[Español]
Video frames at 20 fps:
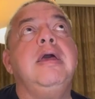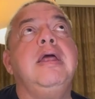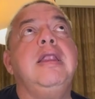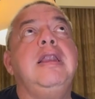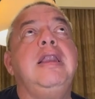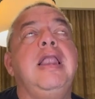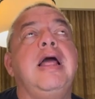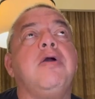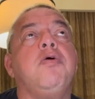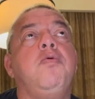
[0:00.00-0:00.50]

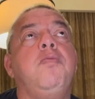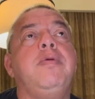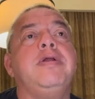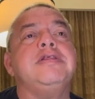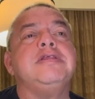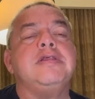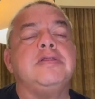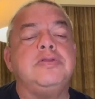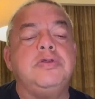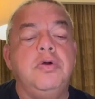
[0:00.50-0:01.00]
la
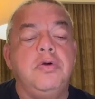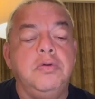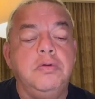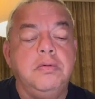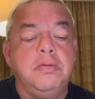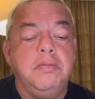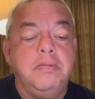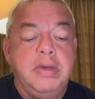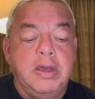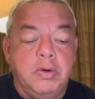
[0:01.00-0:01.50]

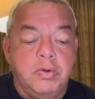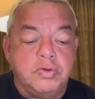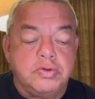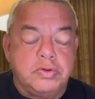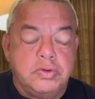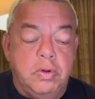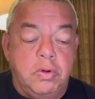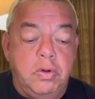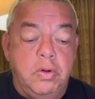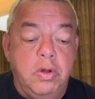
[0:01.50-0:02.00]
conversación me
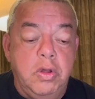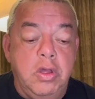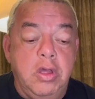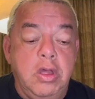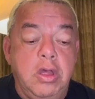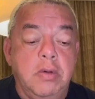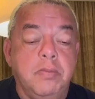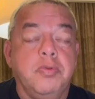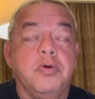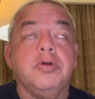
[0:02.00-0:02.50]
gustó
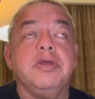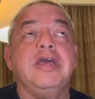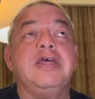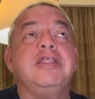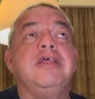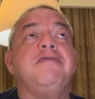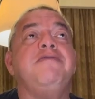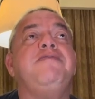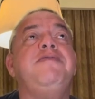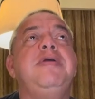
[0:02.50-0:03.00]
porque
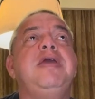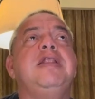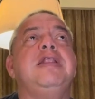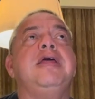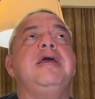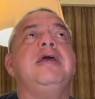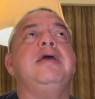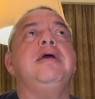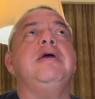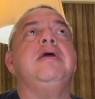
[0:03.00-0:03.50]

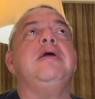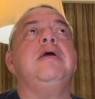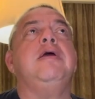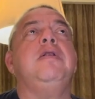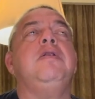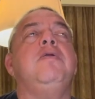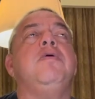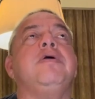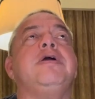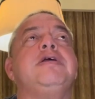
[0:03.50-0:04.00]
define
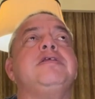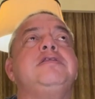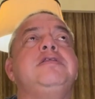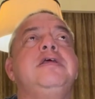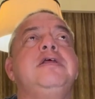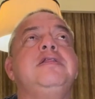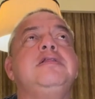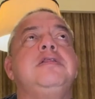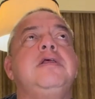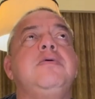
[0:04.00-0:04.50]
lo que
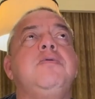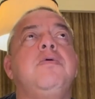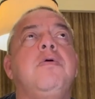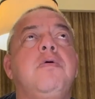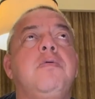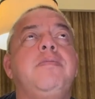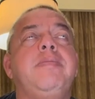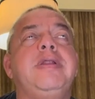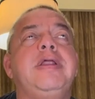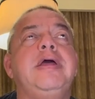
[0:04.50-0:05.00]
siente un
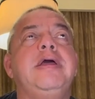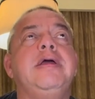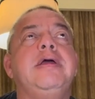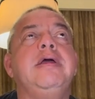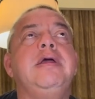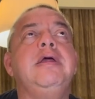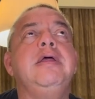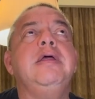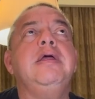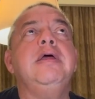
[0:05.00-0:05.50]
hombre
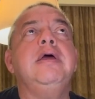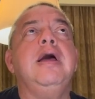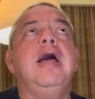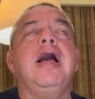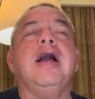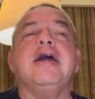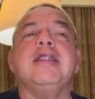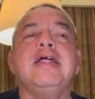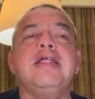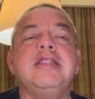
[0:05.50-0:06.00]

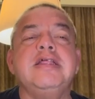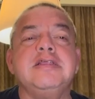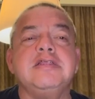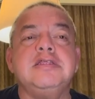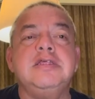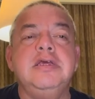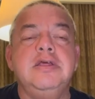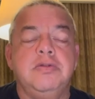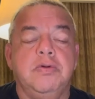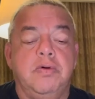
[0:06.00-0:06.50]

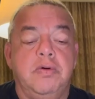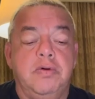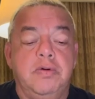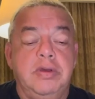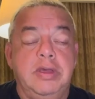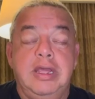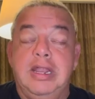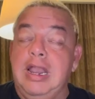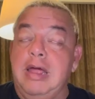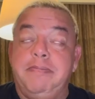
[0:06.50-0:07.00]
agradecido
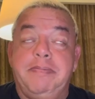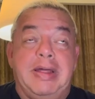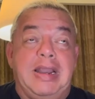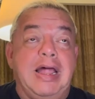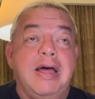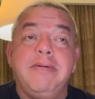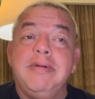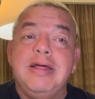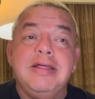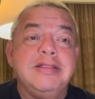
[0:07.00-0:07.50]
y las
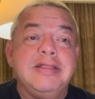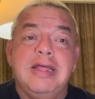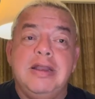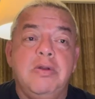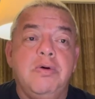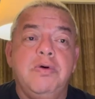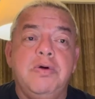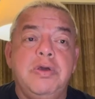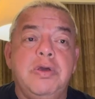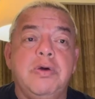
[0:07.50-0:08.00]
palabras de
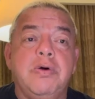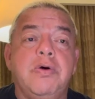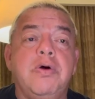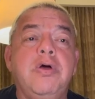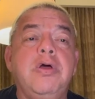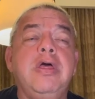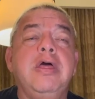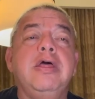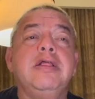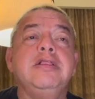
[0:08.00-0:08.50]
elogio
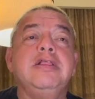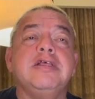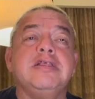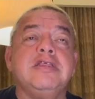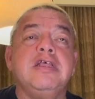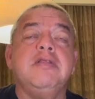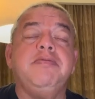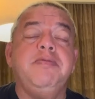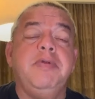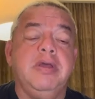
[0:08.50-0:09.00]
de
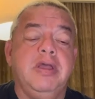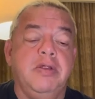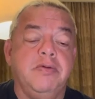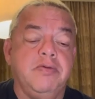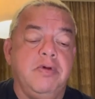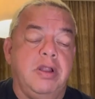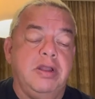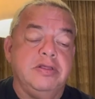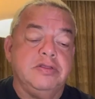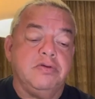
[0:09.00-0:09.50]
Seth Frickin
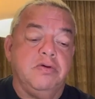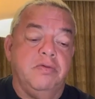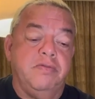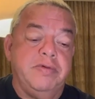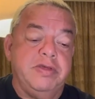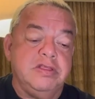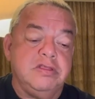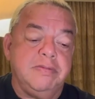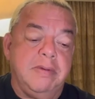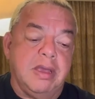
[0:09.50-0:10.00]
con
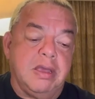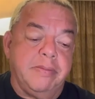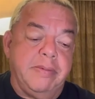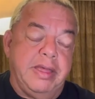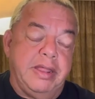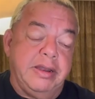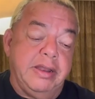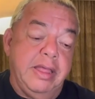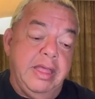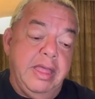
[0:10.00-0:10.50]
Vince
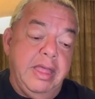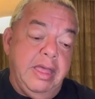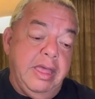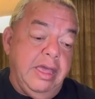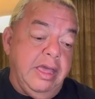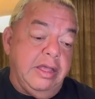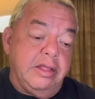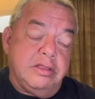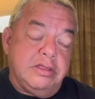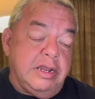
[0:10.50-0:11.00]
McMahon
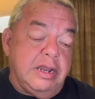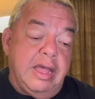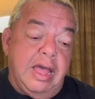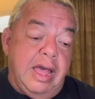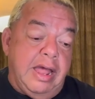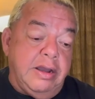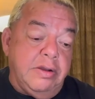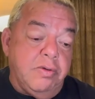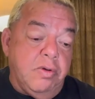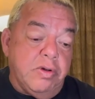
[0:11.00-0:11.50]
entre
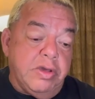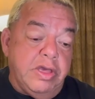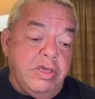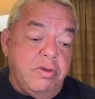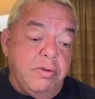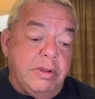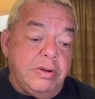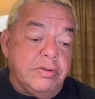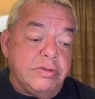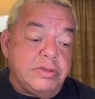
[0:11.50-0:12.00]
algo que
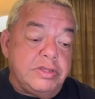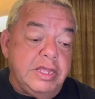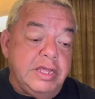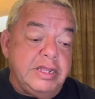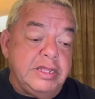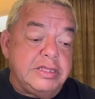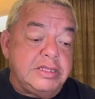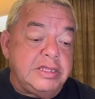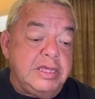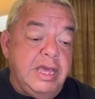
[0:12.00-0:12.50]
yo anoté
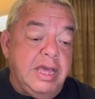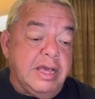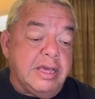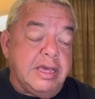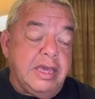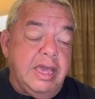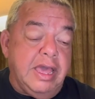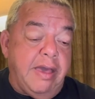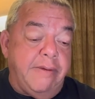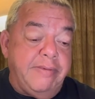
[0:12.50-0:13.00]
decía
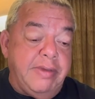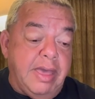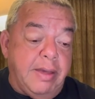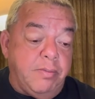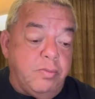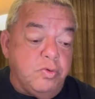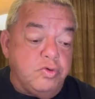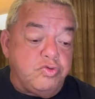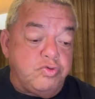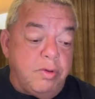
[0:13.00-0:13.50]
que había
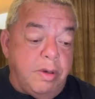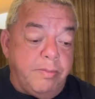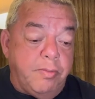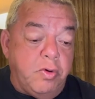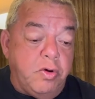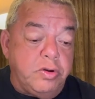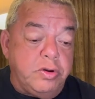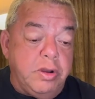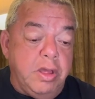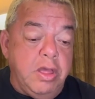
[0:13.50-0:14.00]
mucho
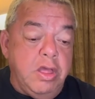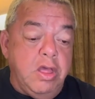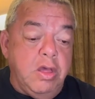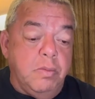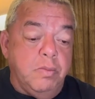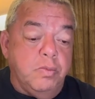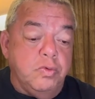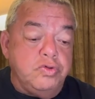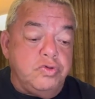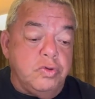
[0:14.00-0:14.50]
amor,
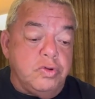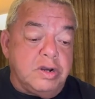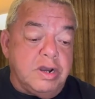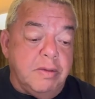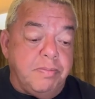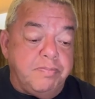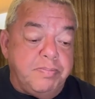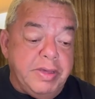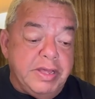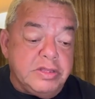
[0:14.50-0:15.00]
muchos
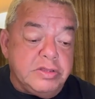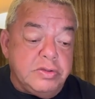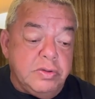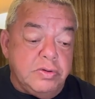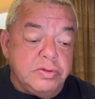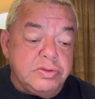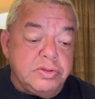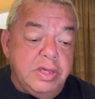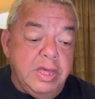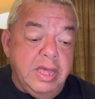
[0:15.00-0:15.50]

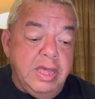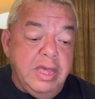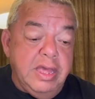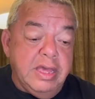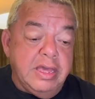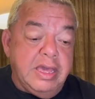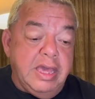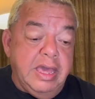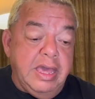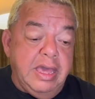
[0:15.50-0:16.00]
respetos,
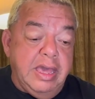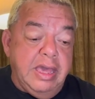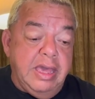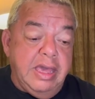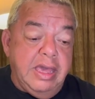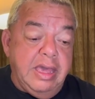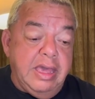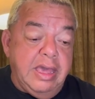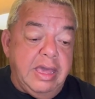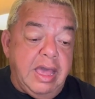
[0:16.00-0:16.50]

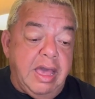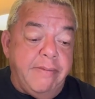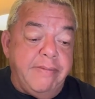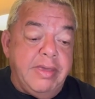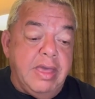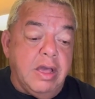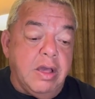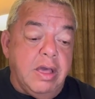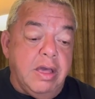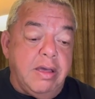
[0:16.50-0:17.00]
que
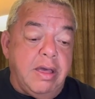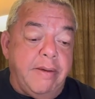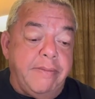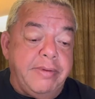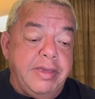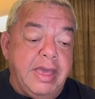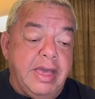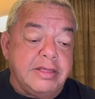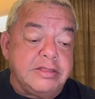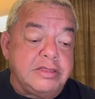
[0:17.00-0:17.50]
había,
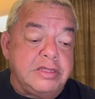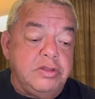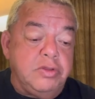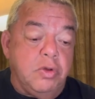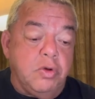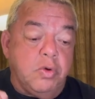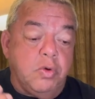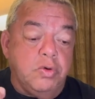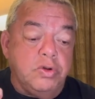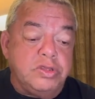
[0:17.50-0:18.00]
había
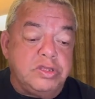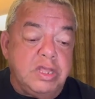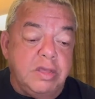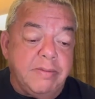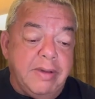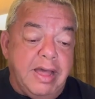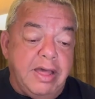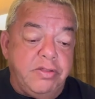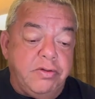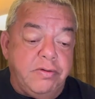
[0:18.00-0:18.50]
sido
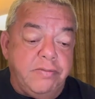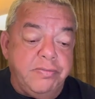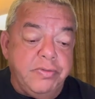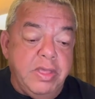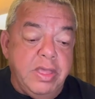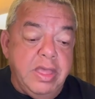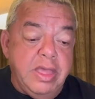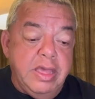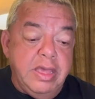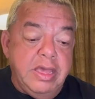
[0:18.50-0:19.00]
cultivado
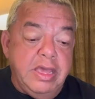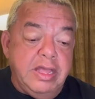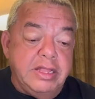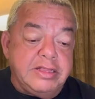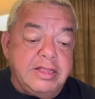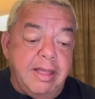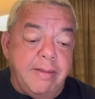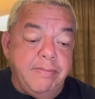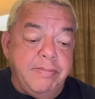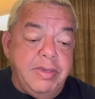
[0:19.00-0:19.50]
y
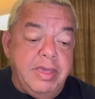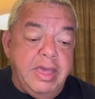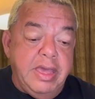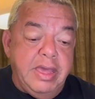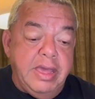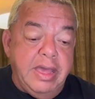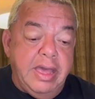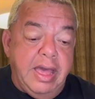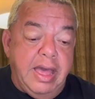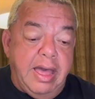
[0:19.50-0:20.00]

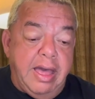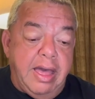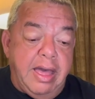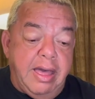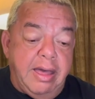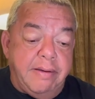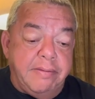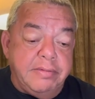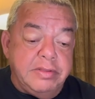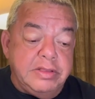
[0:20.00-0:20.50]
también
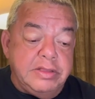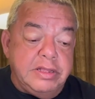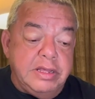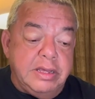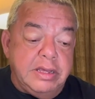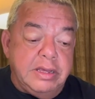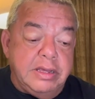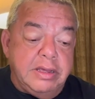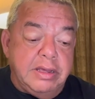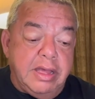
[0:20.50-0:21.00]
ah,
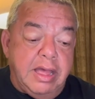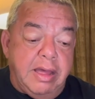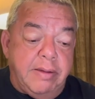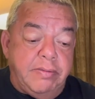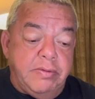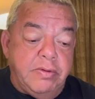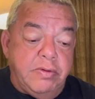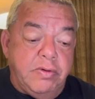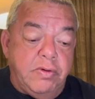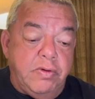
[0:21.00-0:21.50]
eh,
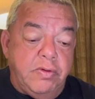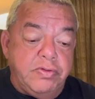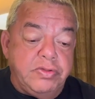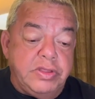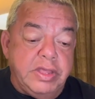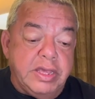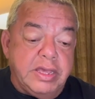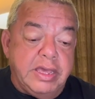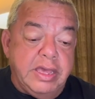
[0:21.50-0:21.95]
habló de